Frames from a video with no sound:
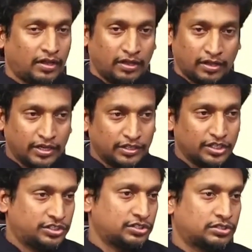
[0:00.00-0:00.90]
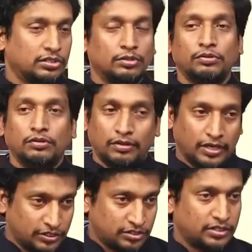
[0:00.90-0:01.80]
అన్య దేశస్థులు
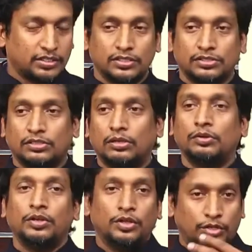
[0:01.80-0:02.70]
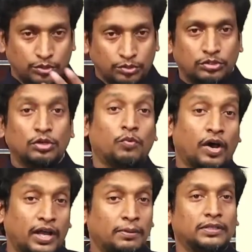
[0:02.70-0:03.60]
గ్రీసు దేశస్థులు యూదులు
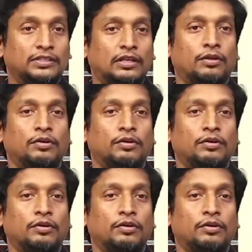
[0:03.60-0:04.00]
వారి మధ్యలో